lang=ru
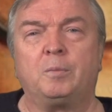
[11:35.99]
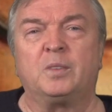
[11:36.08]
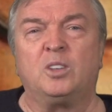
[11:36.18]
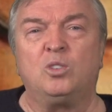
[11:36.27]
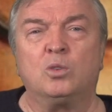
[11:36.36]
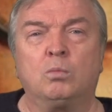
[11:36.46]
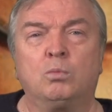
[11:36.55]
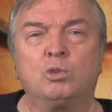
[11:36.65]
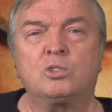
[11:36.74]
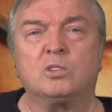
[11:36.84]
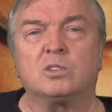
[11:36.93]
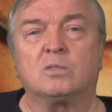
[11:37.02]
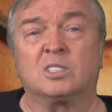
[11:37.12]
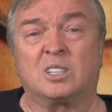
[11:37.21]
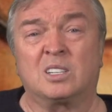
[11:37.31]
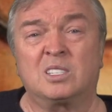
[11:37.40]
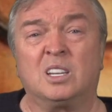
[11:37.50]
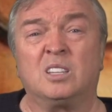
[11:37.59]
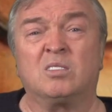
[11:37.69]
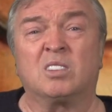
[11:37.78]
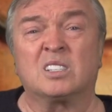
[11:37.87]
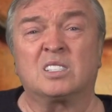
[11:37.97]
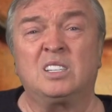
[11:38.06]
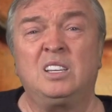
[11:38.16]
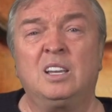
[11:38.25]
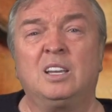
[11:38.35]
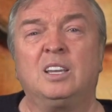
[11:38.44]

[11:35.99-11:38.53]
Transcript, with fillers: Ее мощность возрастает в разы,